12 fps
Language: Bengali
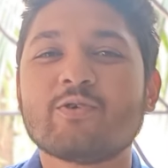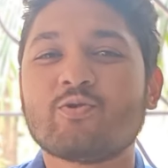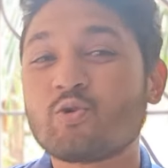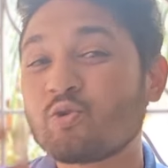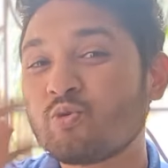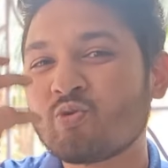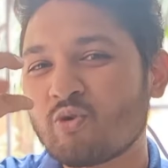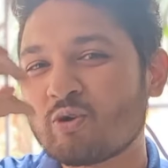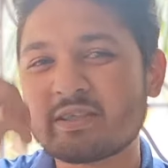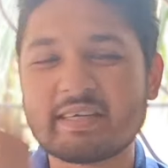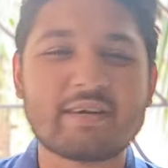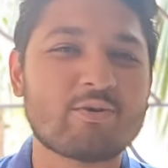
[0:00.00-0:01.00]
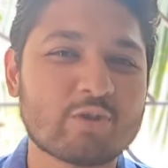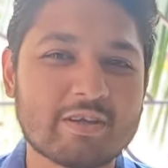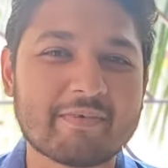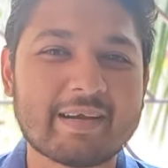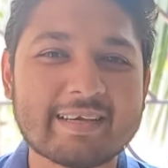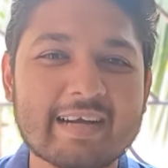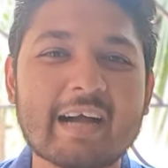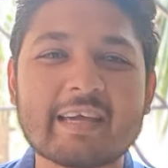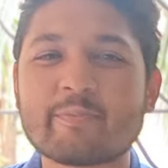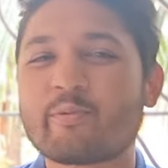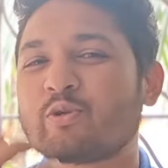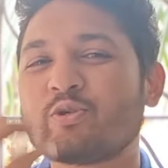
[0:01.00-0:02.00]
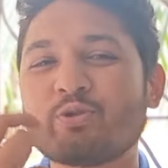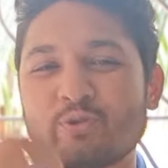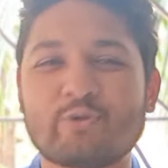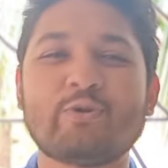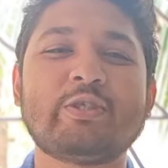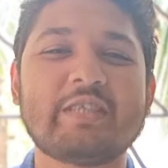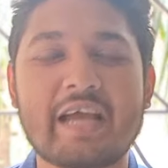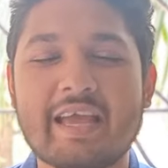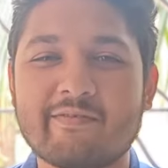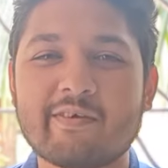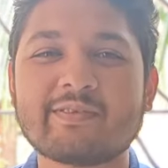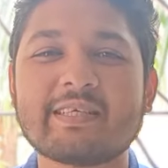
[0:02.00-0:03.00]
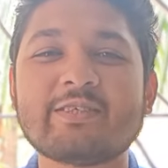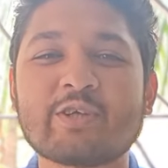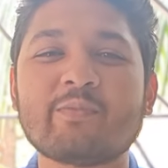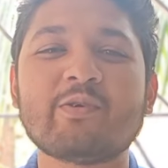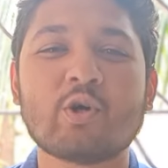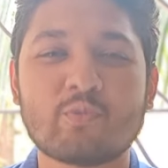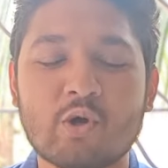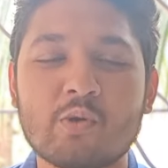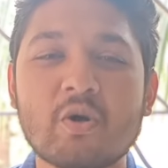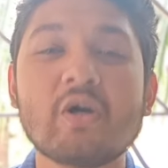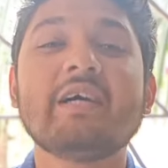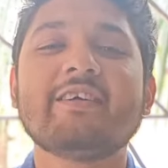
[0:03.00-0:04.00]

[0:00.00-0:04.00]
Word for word: নতুন কোচ কে হতে পারে কাকে পছন্দ করছে আইএফএফ সেই সব নিয়েও বলবো